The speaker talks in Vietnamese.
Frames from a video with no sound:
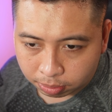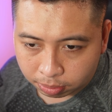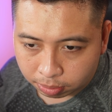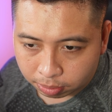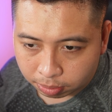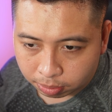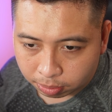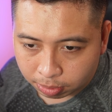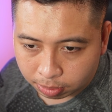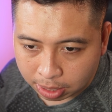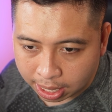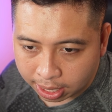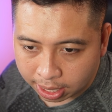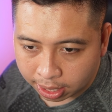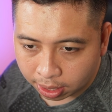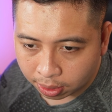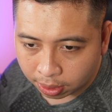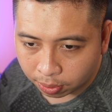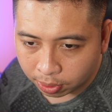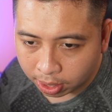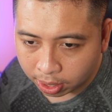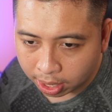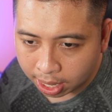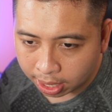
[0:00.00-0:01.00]
bạn là
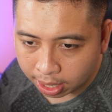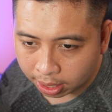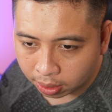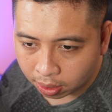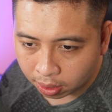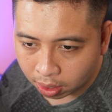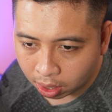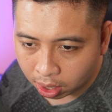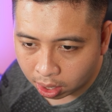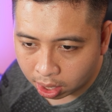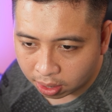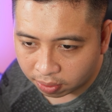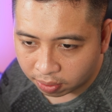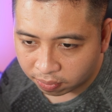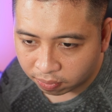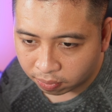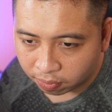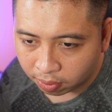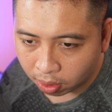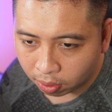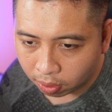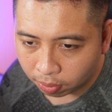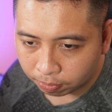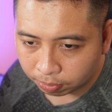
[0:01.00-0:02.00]
Nguyễn Anh có hỏi là
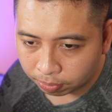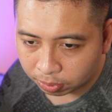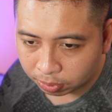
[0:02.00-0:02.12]
form